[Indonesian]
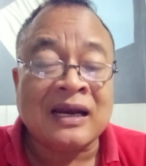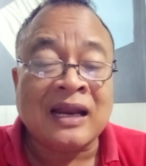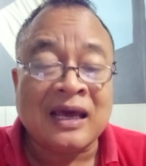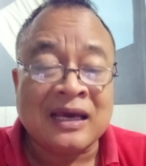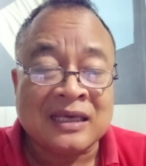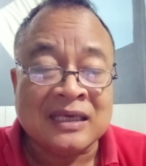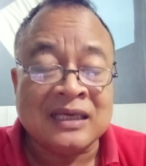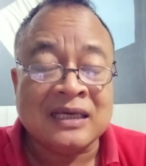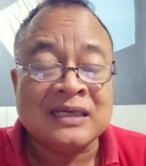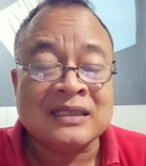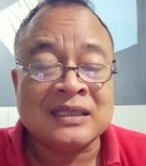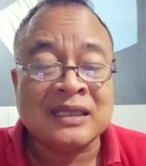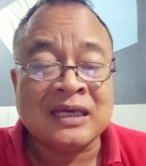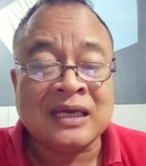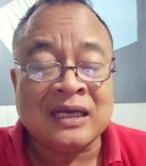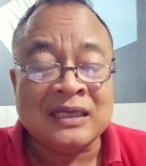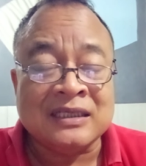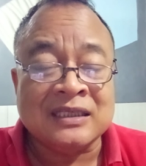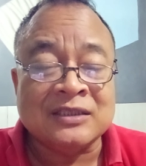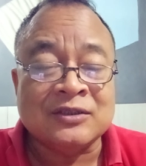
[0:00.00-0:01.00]
lagi
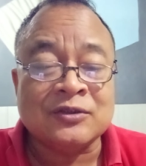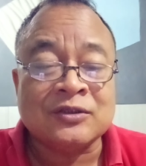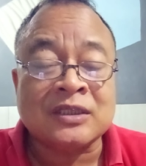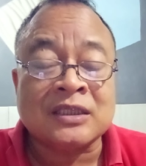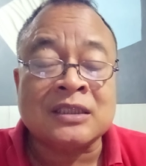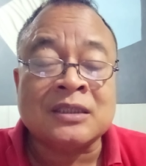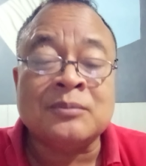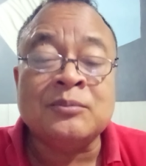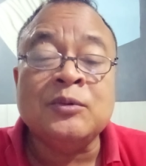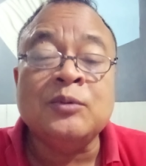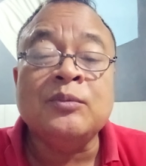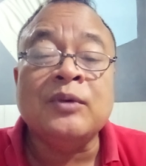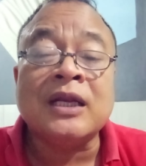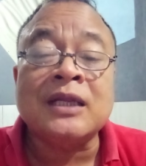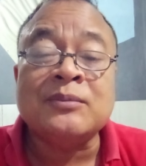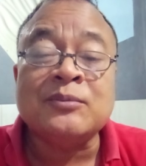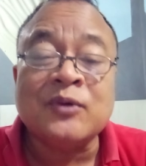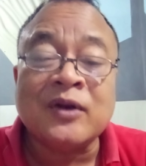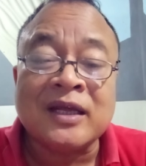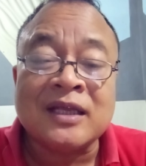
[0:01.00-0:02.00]
ketika Yesus ketemu
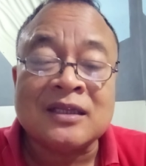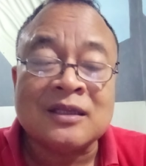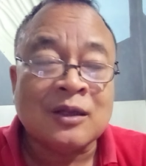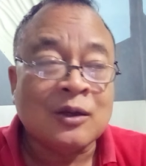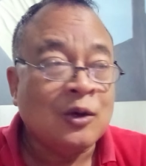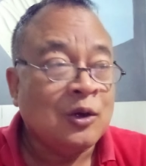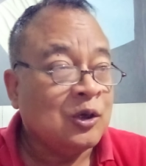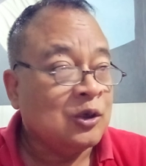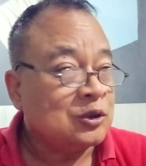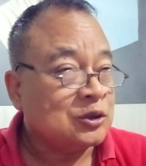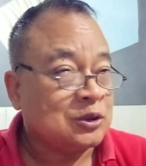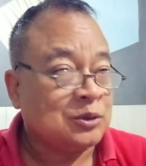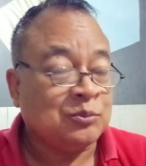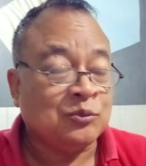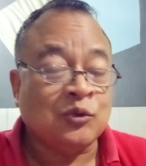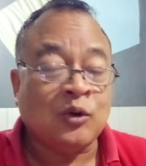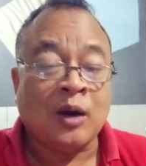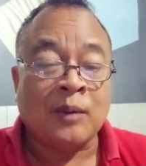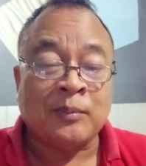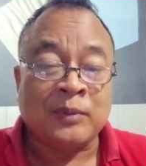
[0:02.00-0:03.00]
murid-murid.
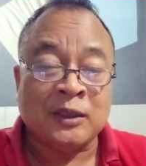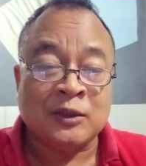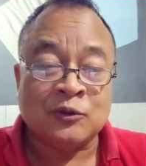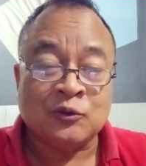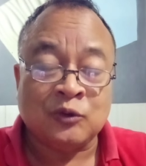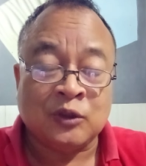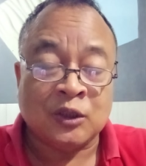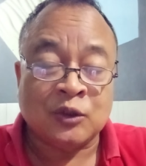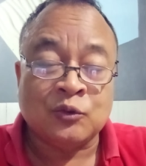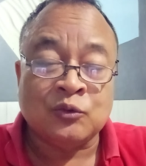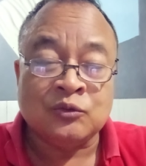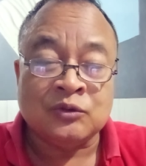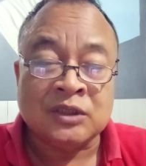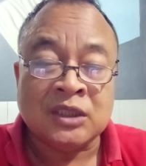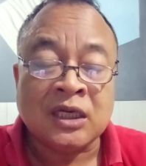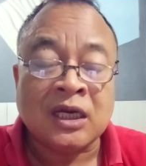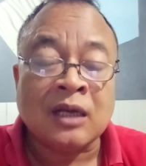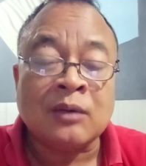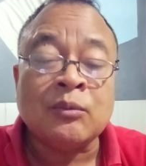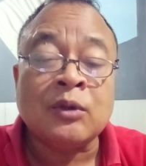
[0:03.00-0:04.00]
Semua pintu
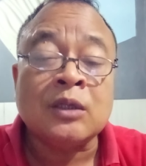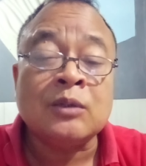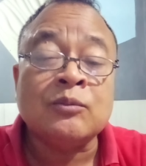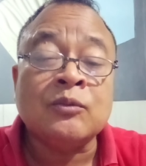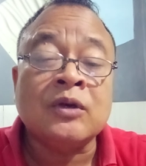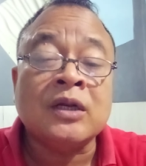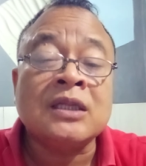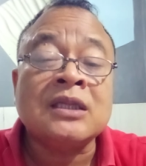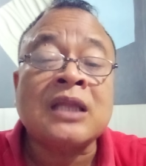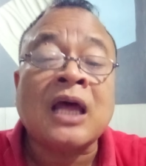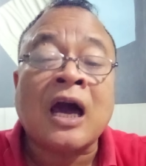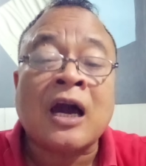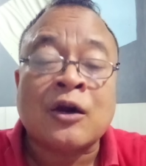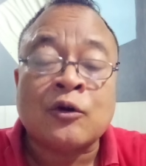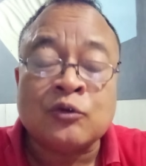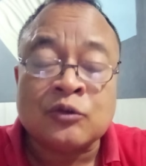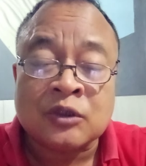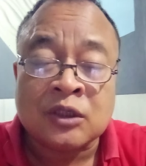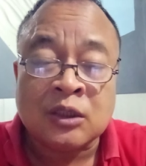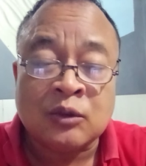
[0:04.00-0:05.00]
dikunci kan murid-murid
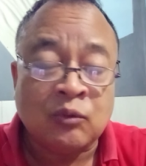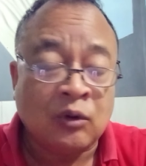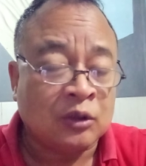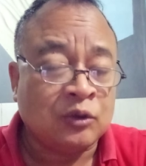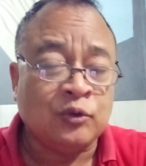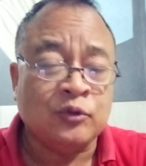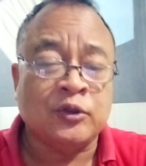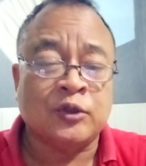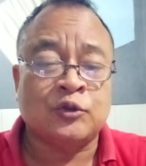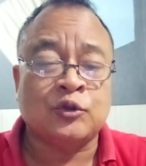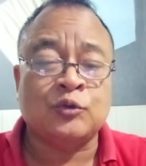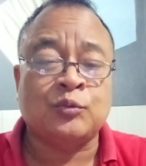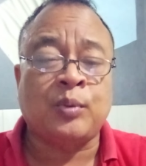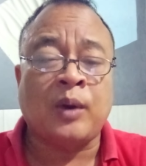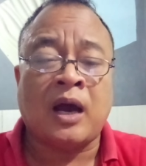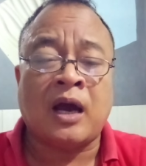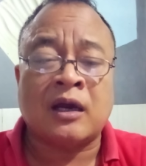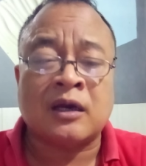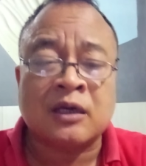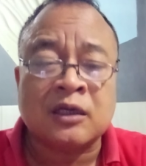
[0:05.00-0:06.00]
takut nih. Waduh, Yesus
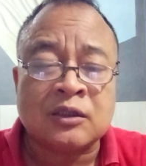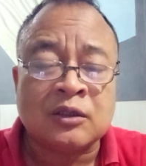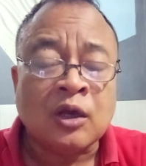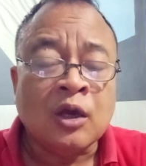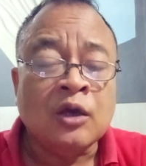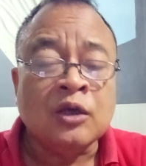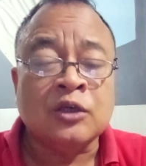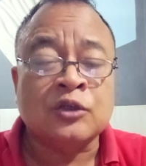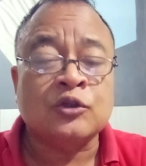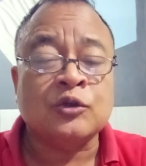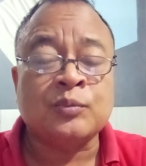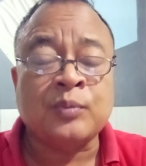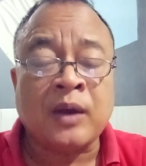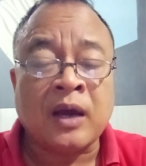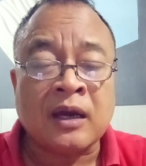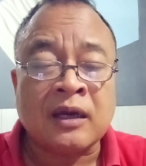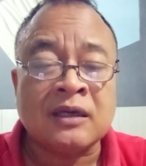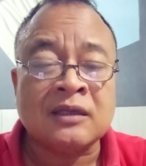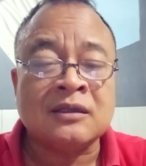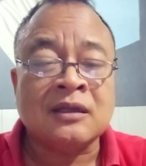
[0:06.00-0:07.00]
bangkit, Yesus
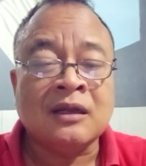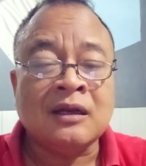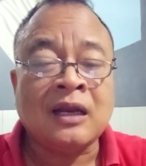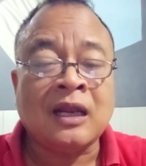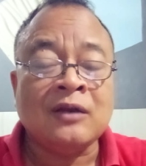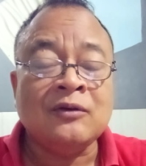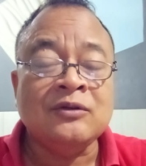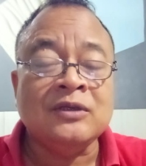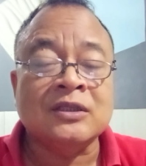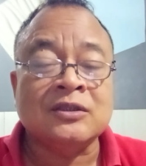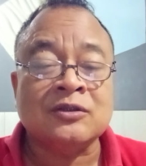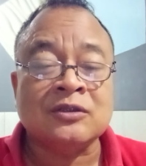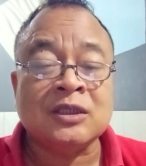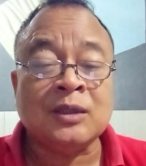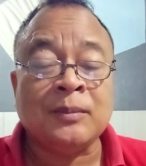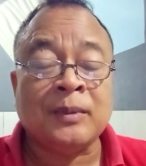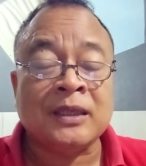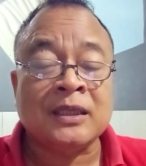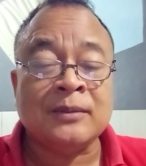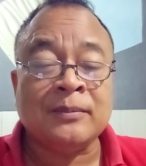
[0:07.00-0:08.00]
bangkit. Lalu Yesus
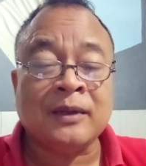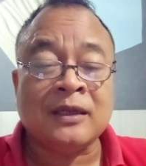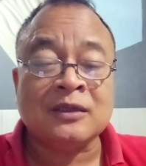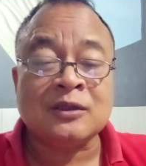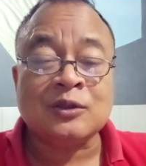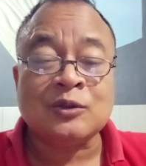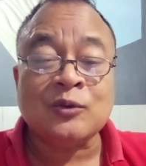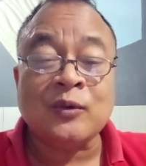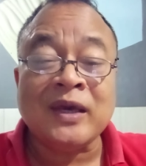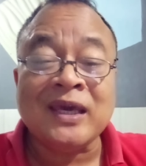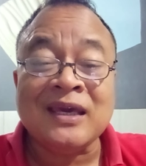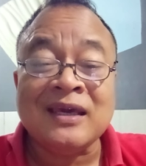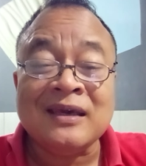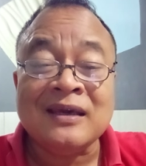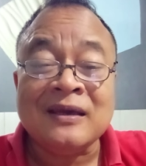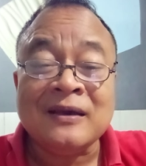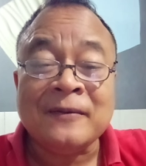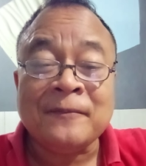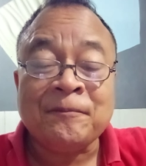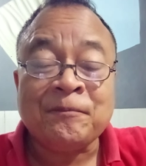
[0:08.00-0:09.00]
tiba-tiba tuing
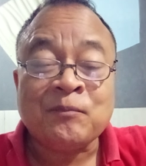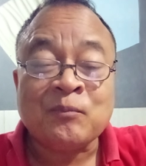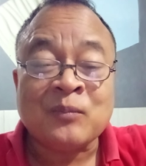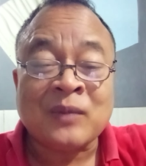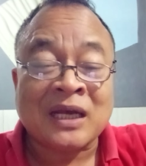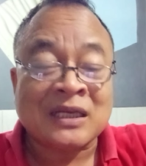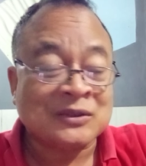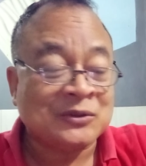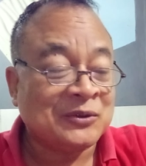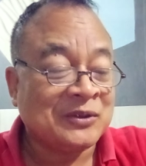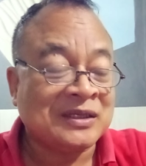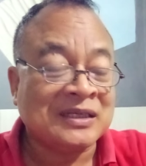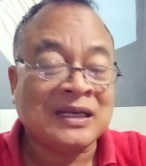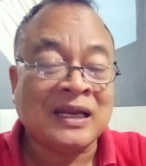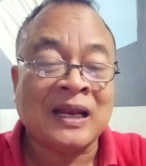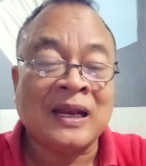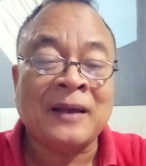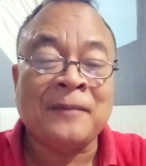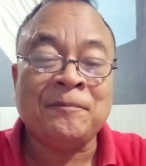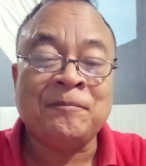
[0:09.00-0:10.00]
masuk ke
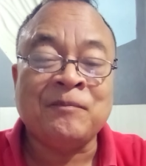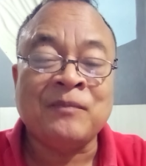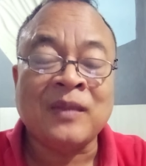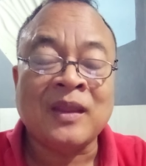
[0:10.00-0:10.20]
dalam